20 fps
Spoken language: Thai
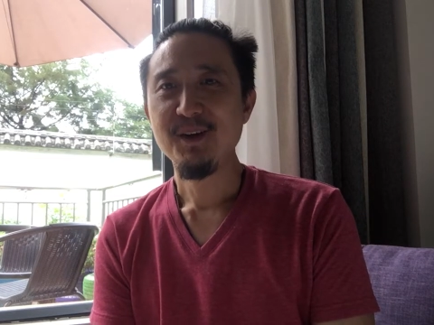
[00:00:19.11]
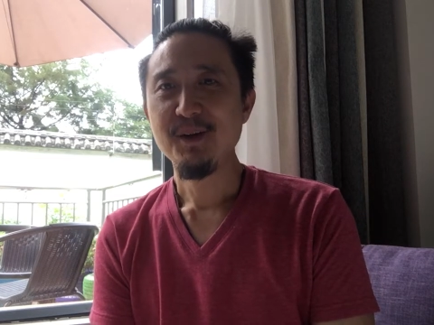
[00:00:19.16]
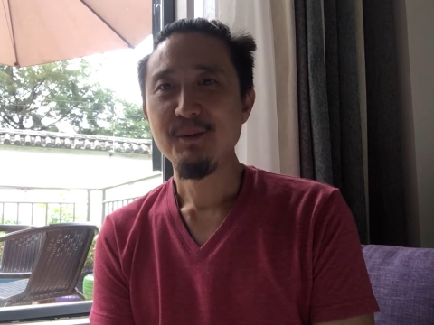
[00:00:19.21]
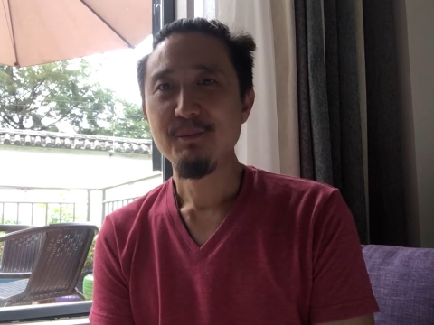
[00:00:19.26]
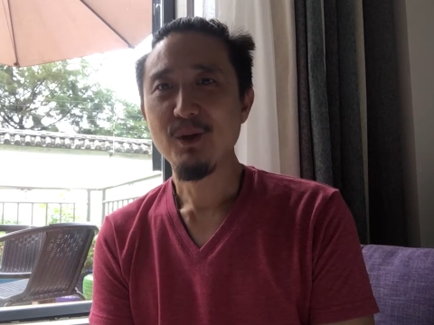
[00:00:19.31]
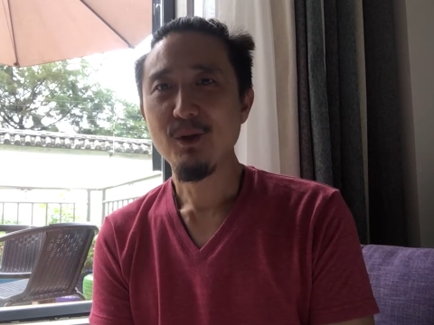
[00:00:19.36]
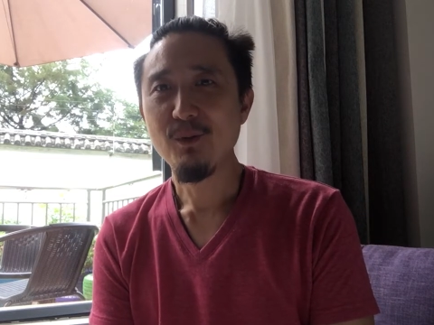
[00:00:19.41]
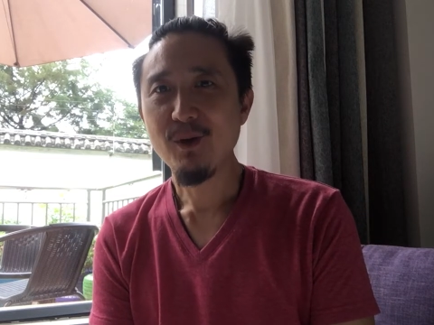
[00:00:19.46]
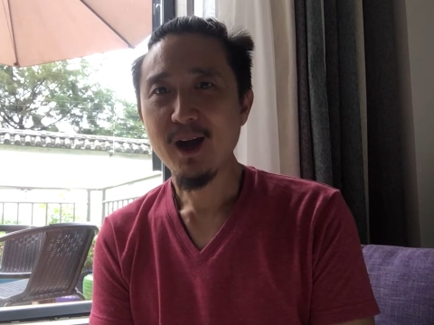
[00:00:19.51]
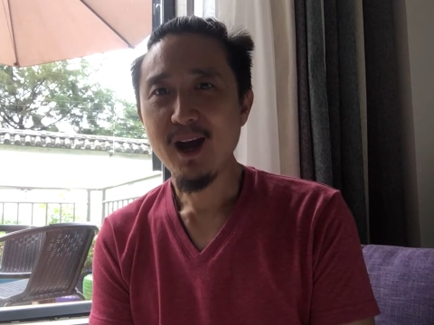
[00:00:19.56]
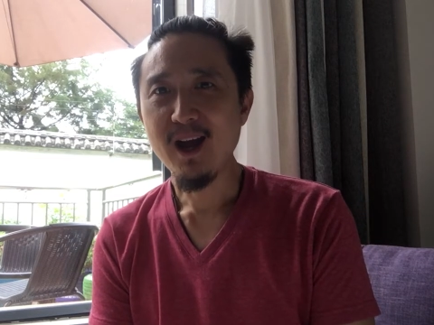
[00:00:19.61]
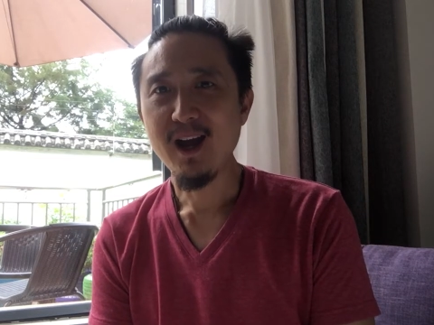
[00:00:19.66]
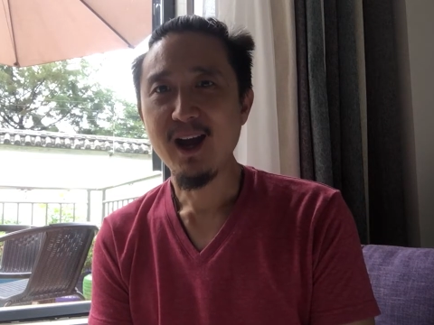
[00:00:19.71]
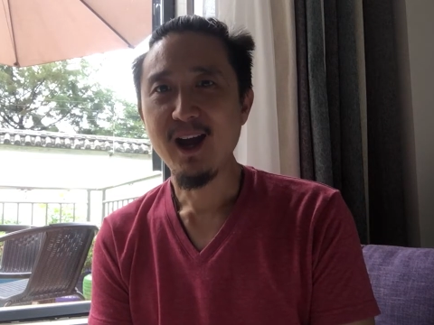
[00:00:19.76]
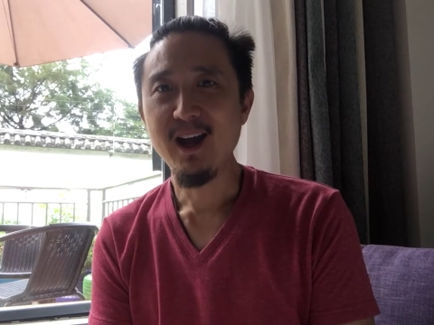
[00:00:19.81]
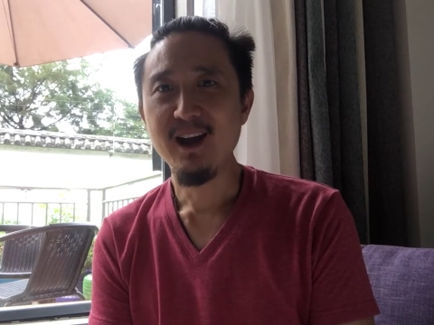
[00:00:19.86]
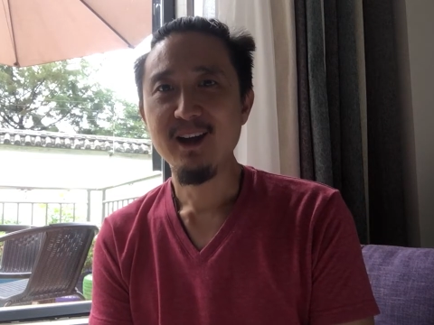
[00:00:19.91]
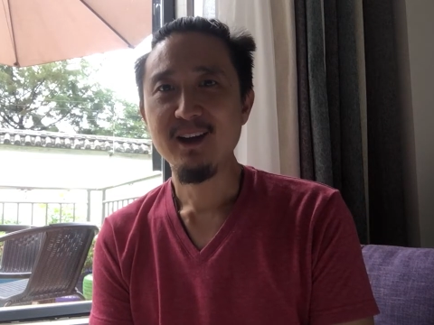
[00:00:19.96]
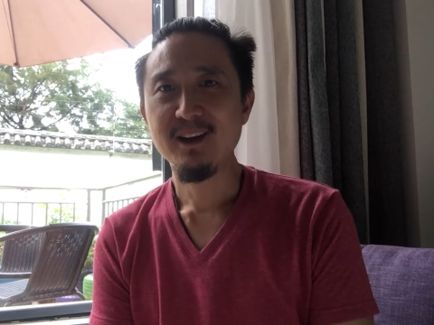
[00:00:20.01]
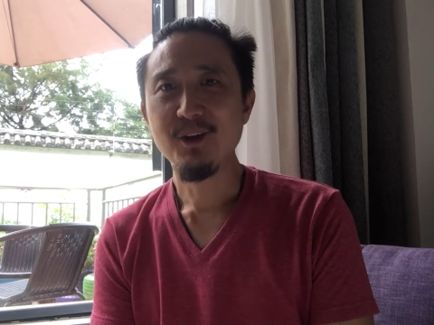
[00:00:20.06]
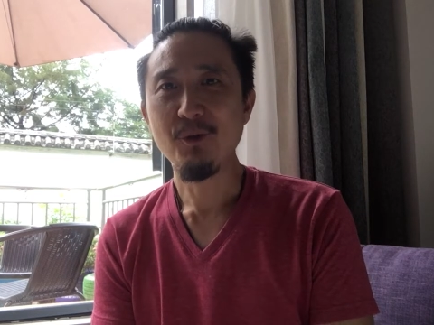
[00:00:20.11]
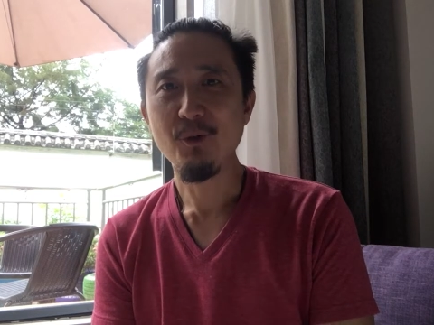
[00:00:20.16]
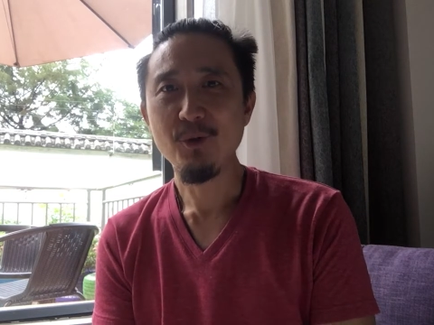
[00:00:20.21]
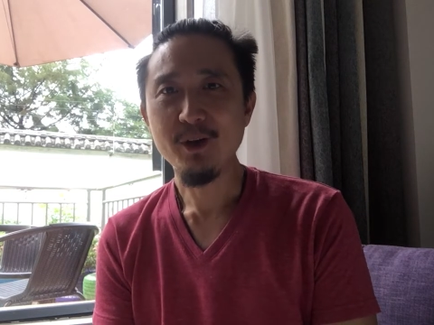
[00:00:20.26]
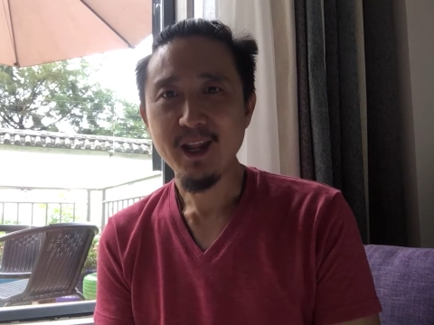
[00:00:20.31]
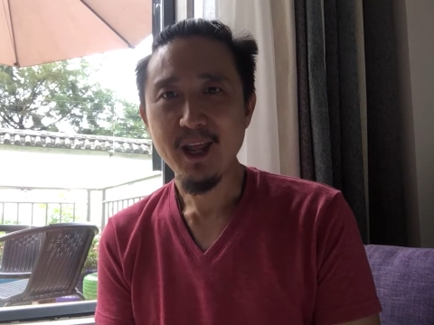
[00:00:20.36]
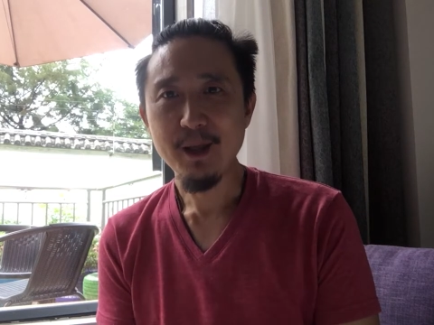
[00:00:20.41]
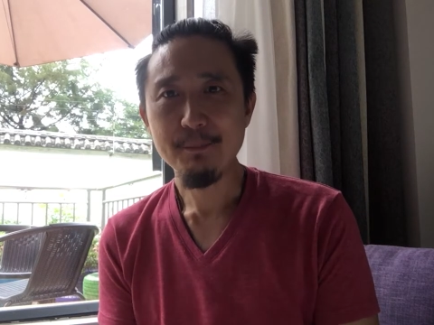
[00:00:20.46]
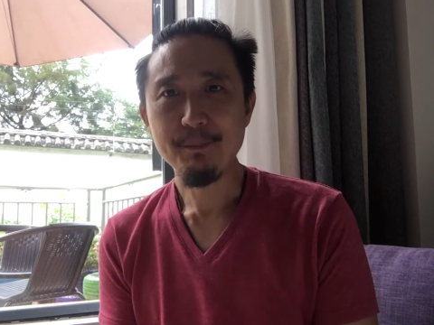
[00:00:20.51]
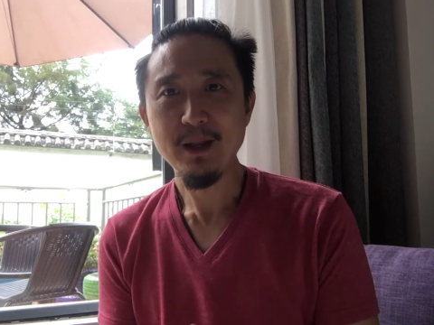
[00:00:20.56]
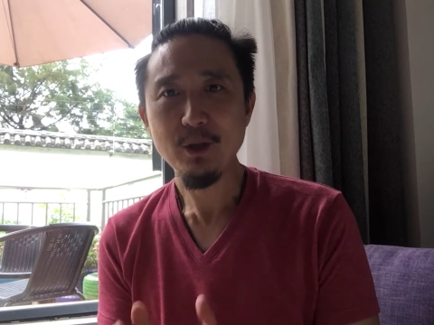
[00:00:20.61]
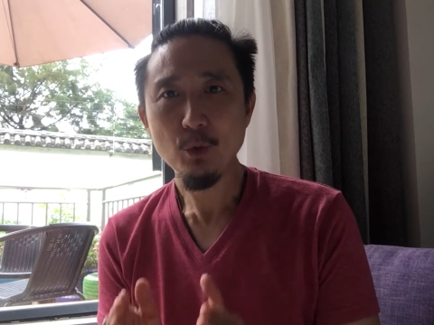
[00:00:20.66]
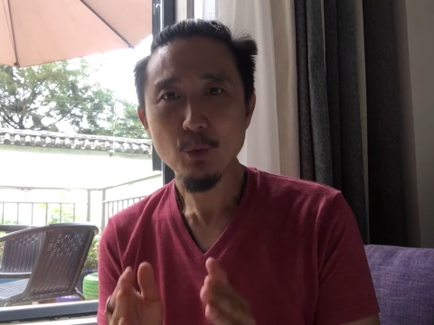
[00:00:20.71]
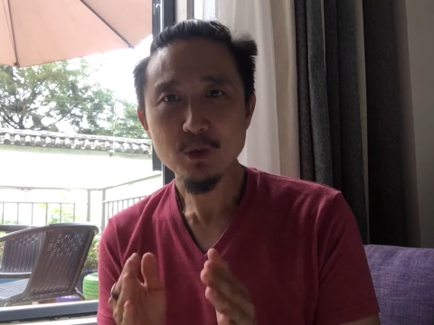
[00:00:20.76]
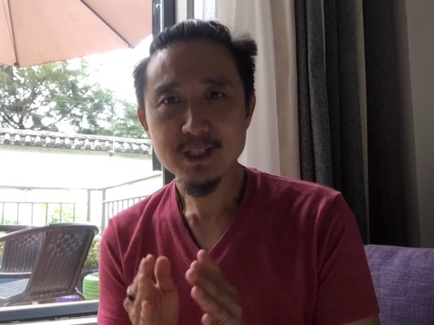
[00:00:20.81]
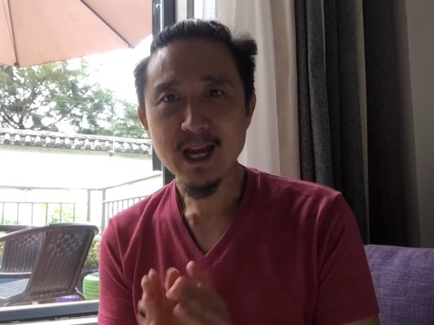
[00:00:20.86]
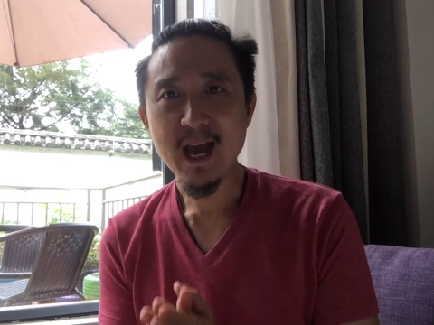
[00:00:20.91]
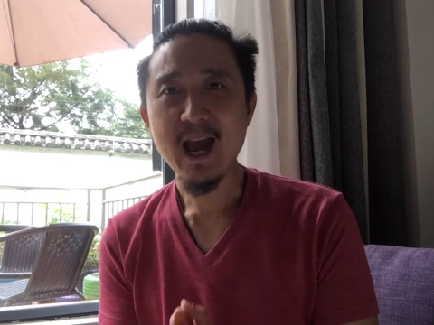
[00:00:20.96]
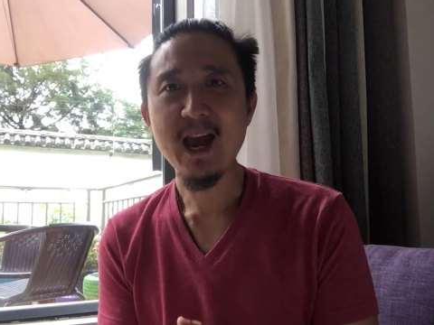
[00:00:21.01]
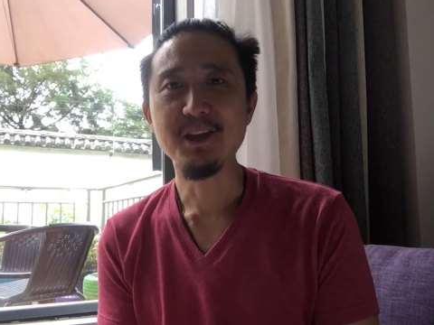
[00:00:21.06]
เพราะว่าคุณเองเป็นลูก
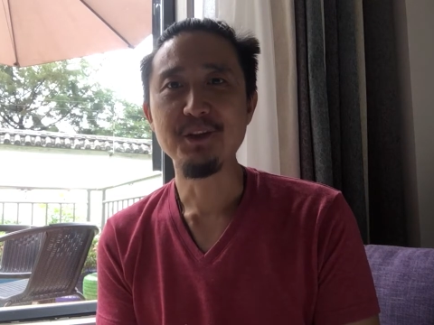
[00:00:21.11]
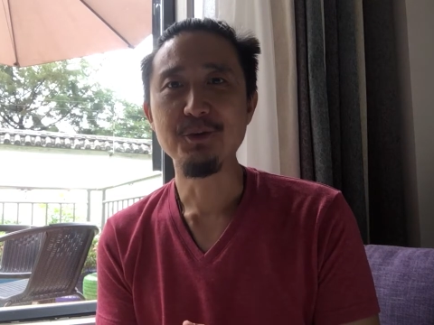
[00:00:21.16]
จ้าง